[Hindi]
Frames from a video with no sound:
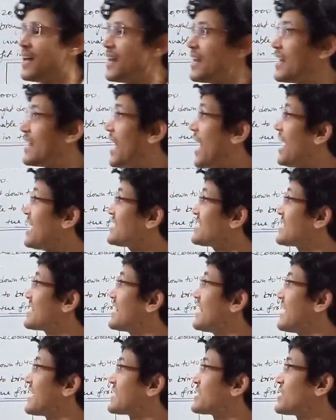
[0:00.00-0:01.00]
लास्ट
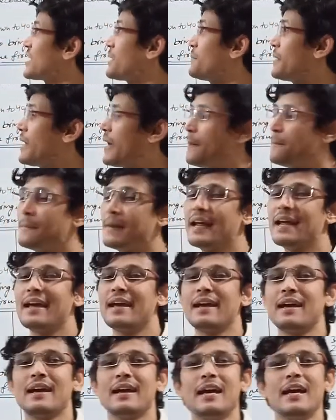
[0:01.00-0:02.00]
लेक्चर में हमने
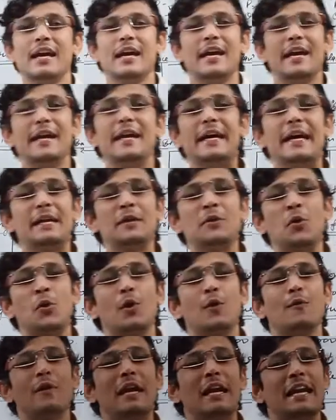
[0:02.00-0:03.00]
हिडन
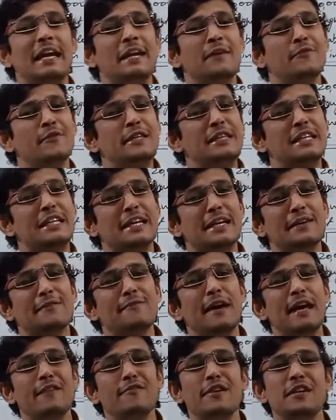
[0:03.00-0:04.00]
गुडविल विद
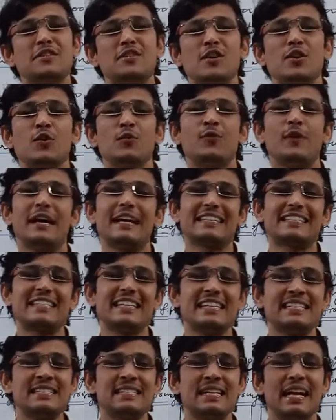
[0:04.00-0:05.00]
रिवेल्युएशन ऑफ
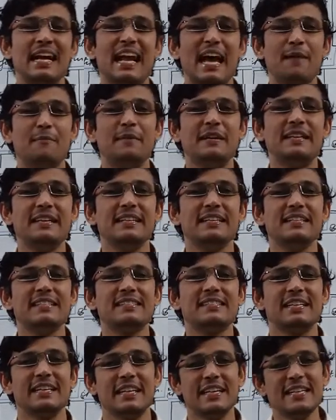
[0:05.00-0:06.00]
असेट्स एंड
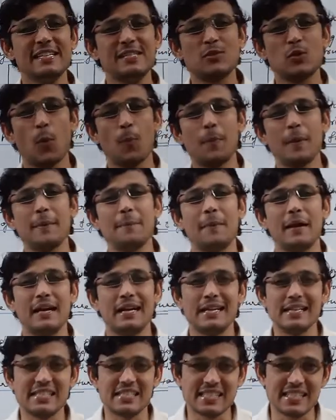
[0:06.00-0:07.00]
लाइबिलिटीज इस टॉपिक पर
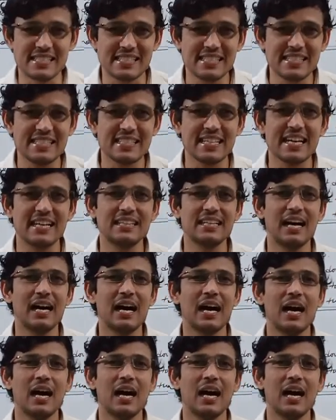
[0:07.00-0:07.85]
डिस्कशन किया था